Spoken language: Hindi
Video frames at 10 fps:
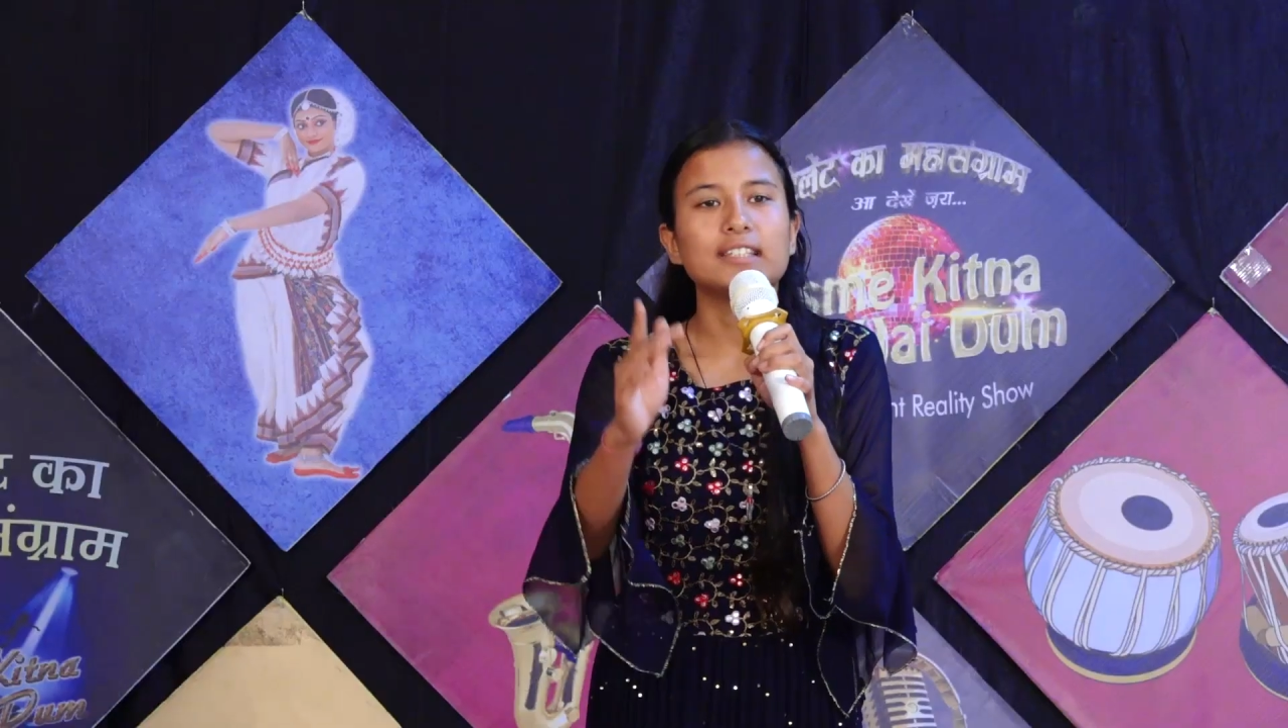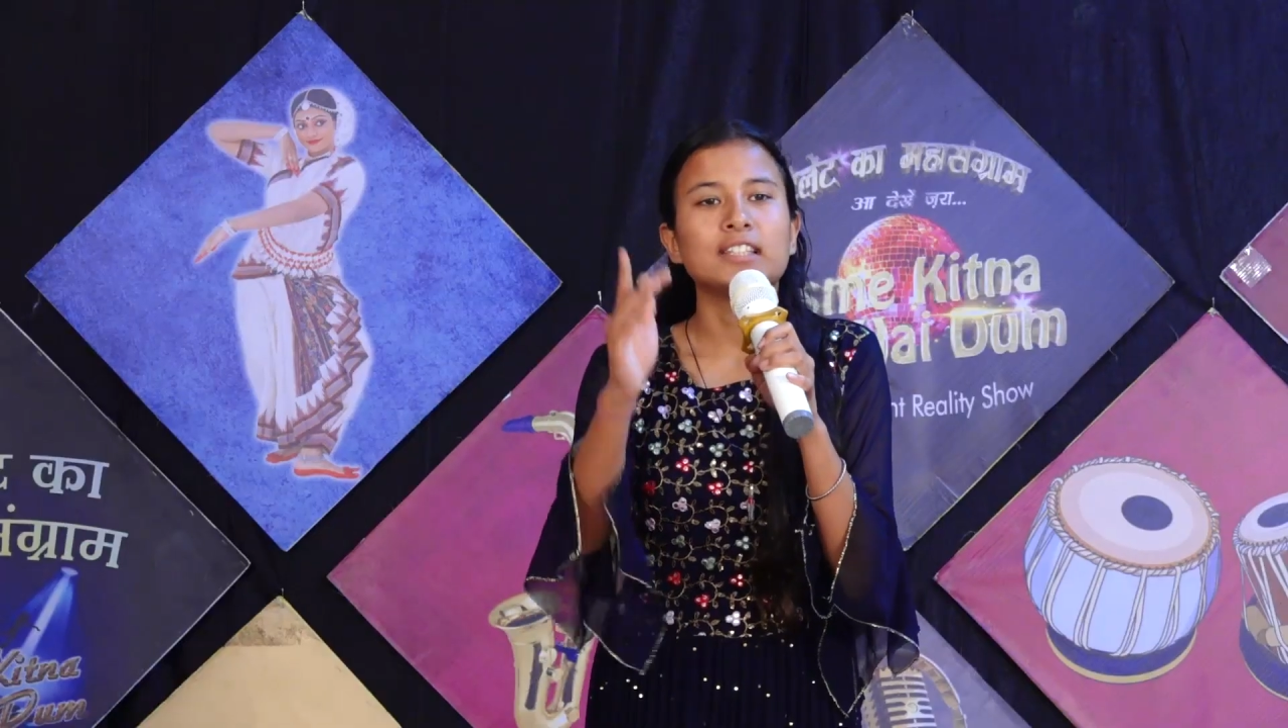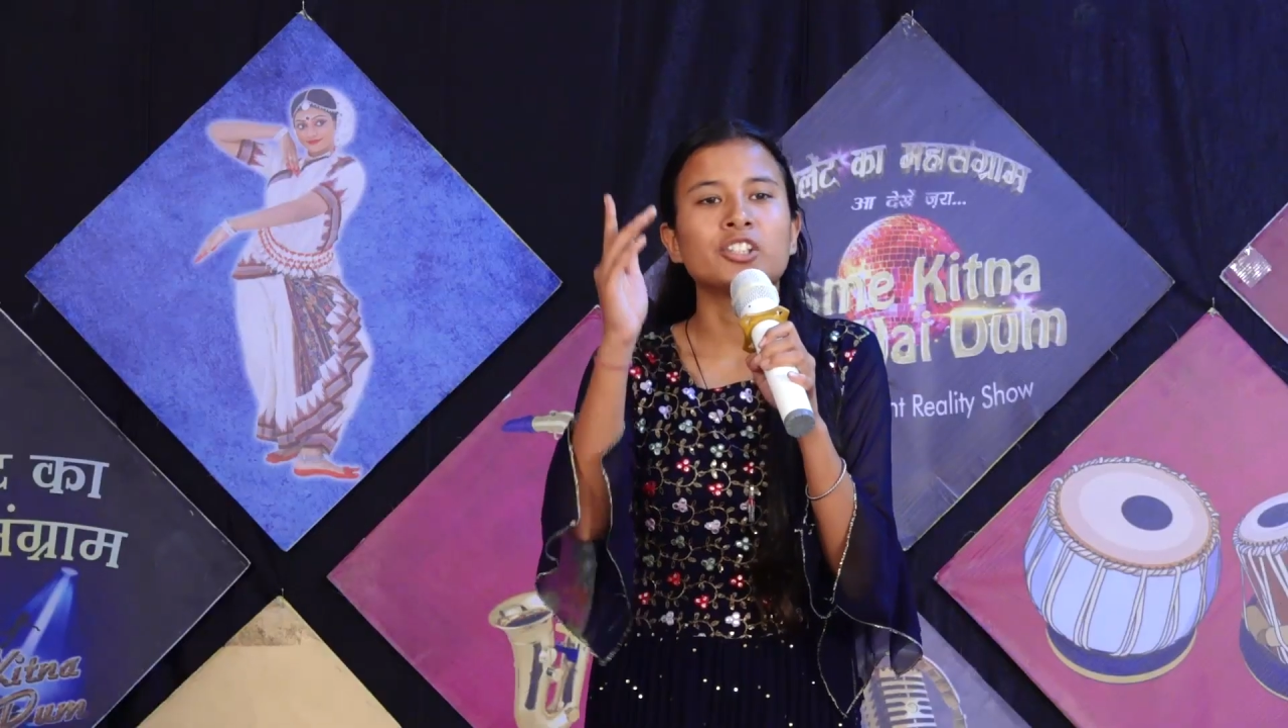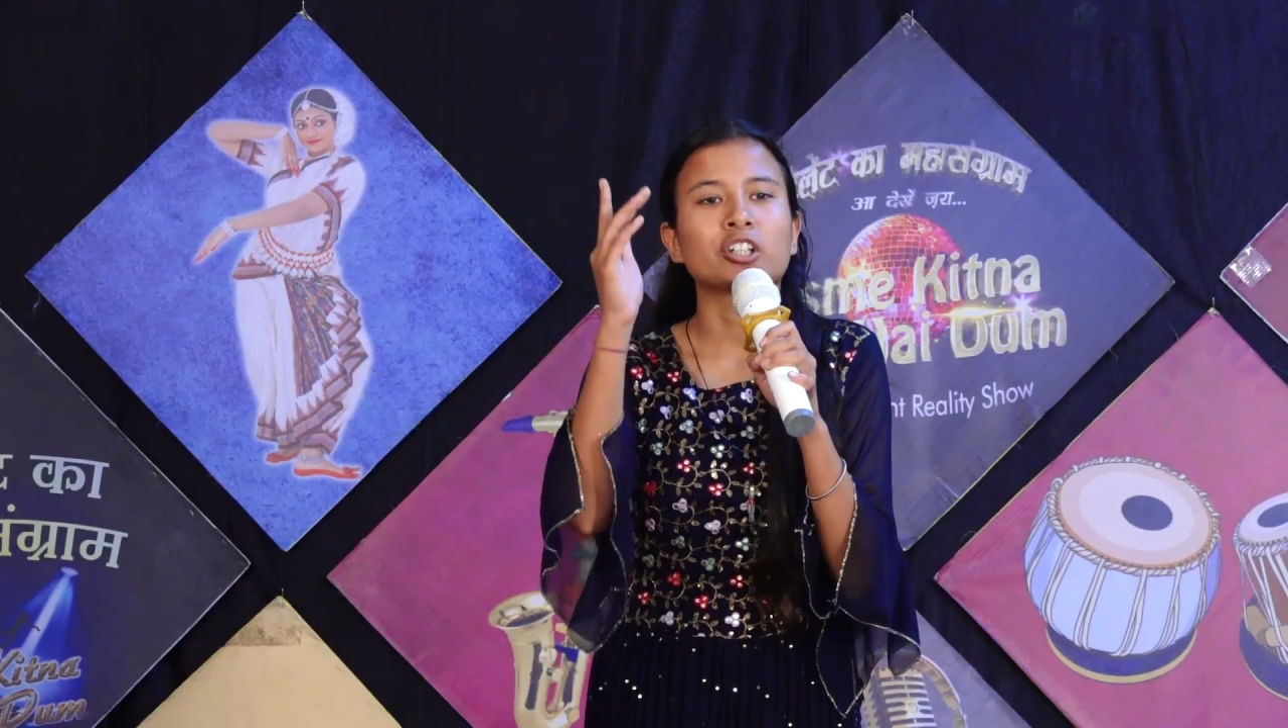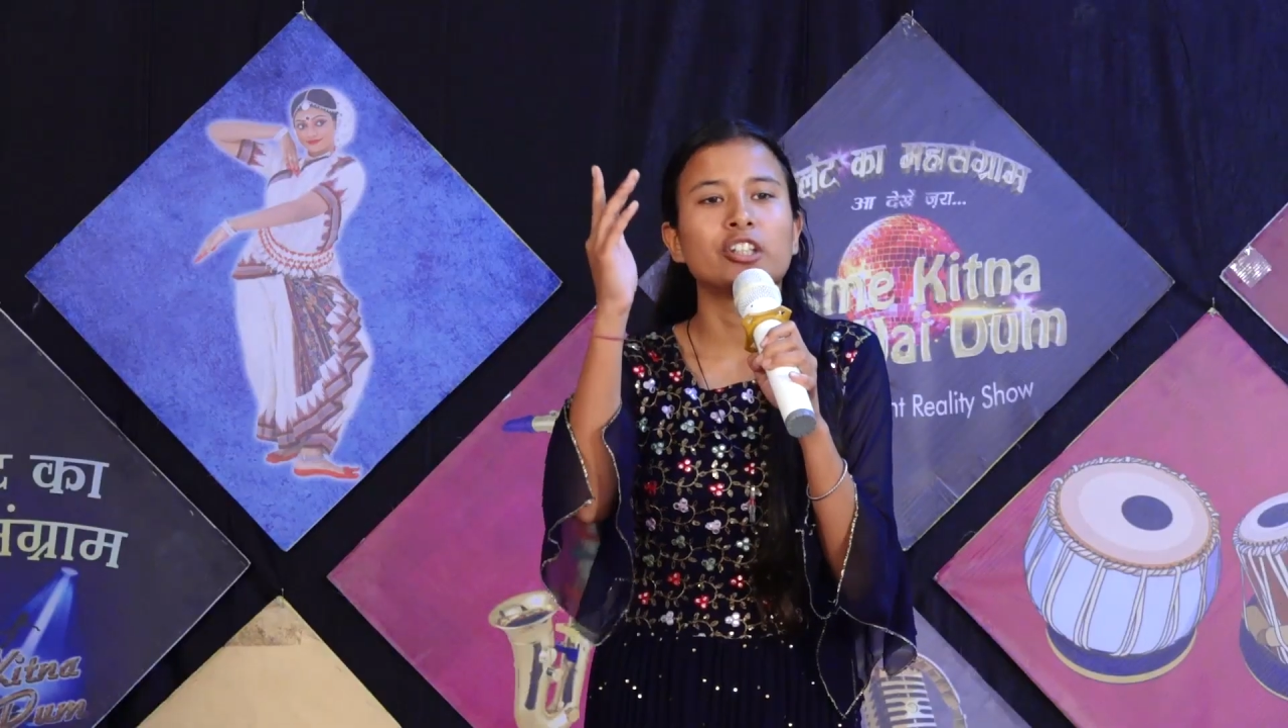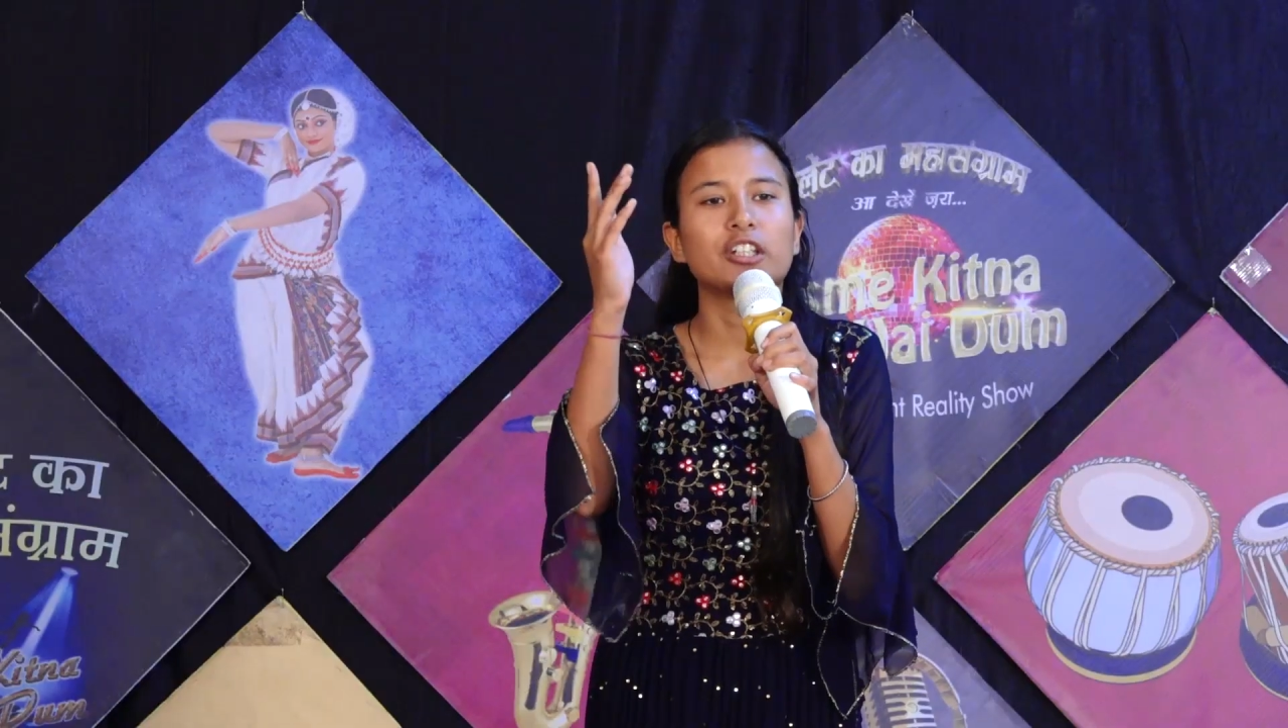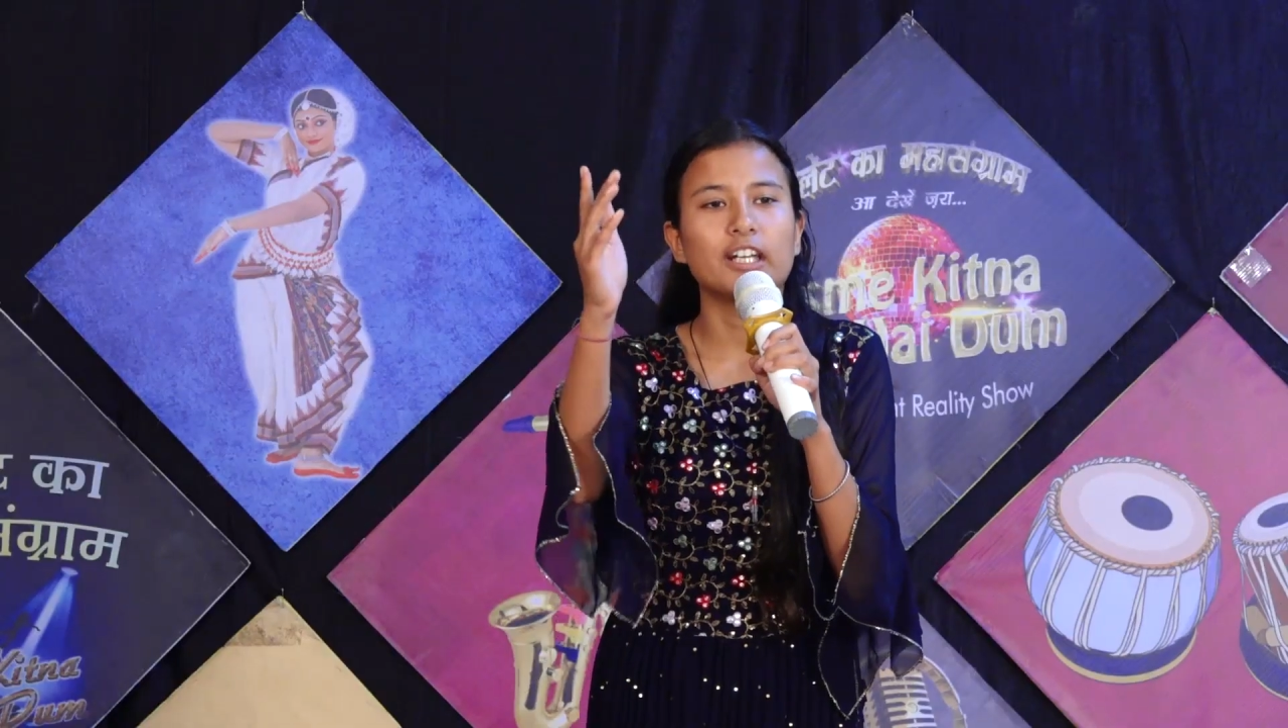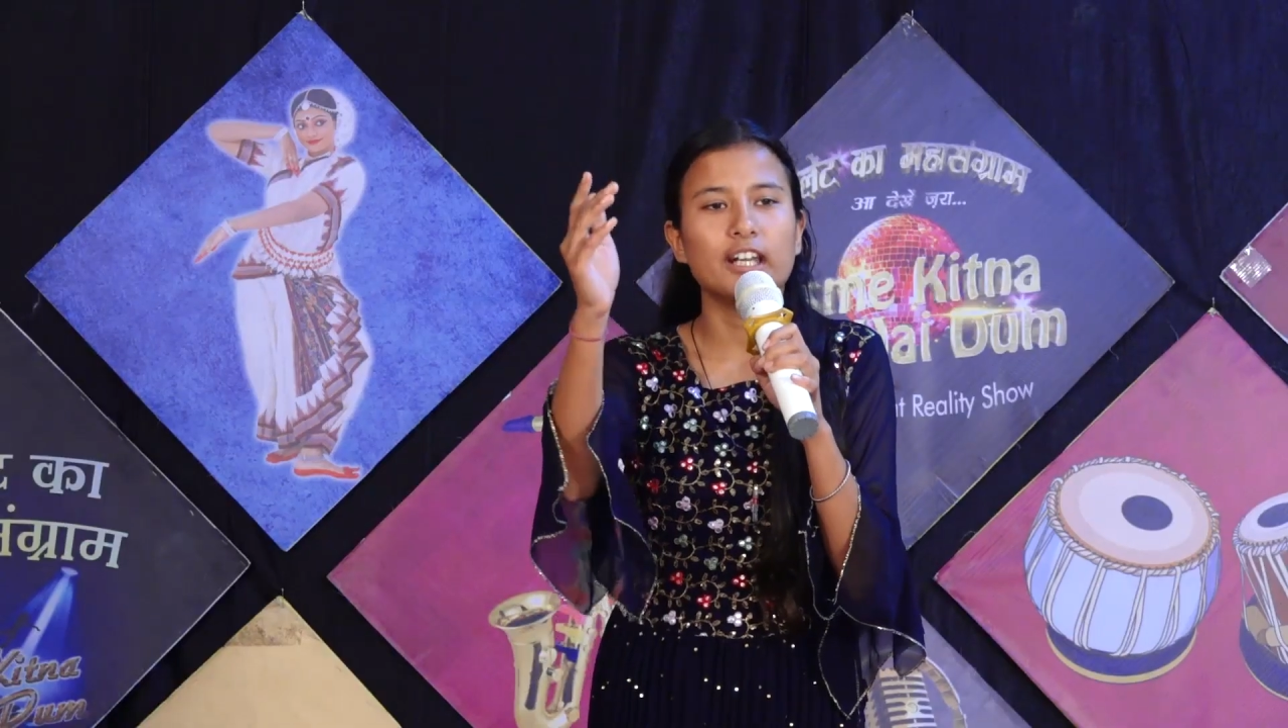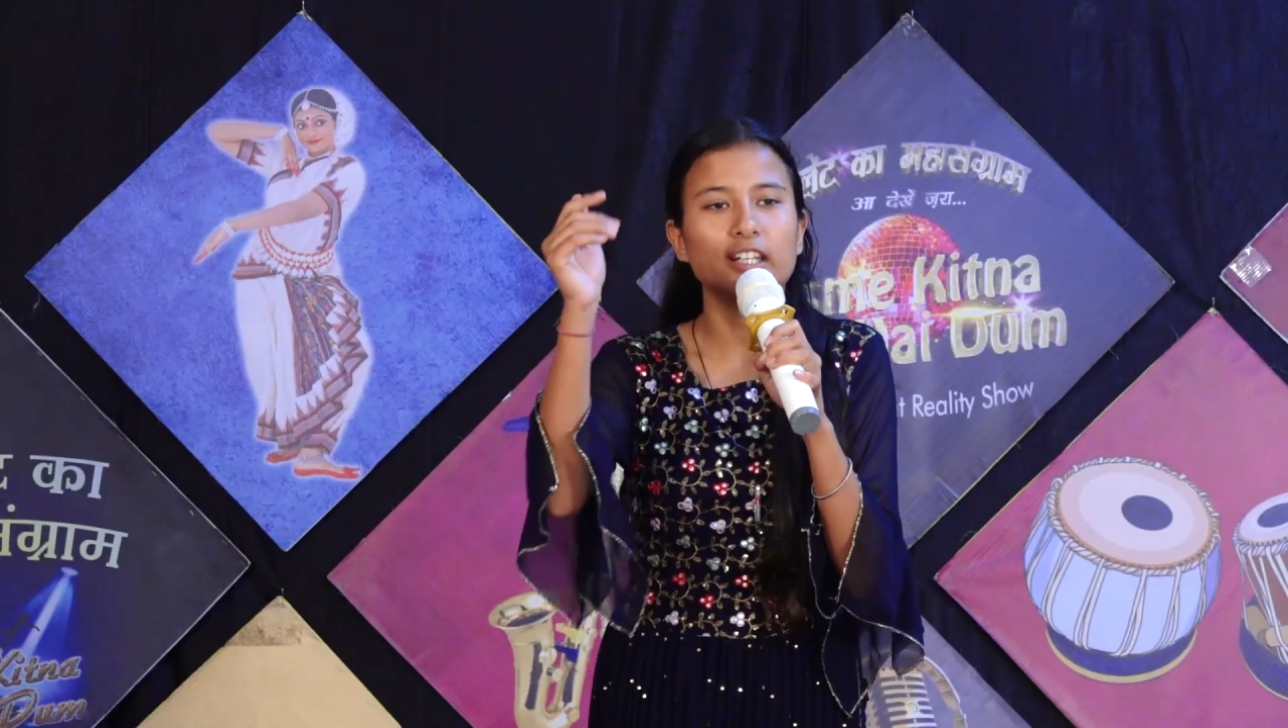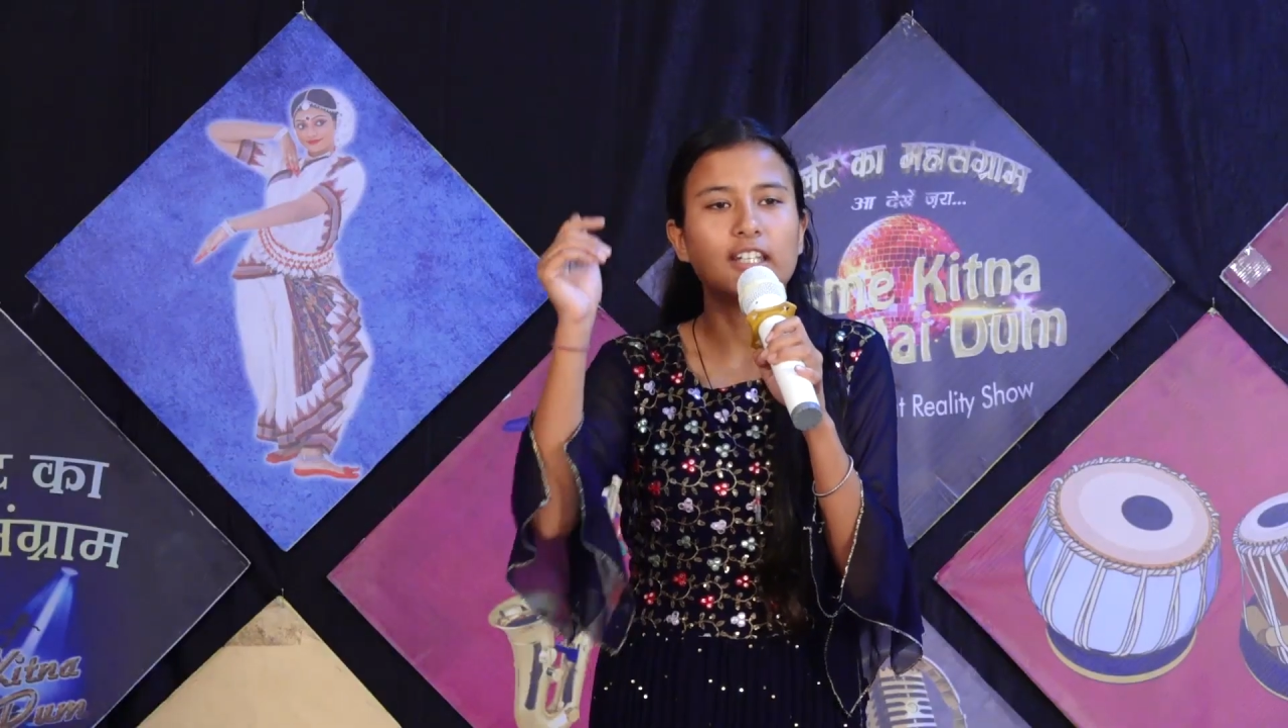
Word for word: सशक्तिकरण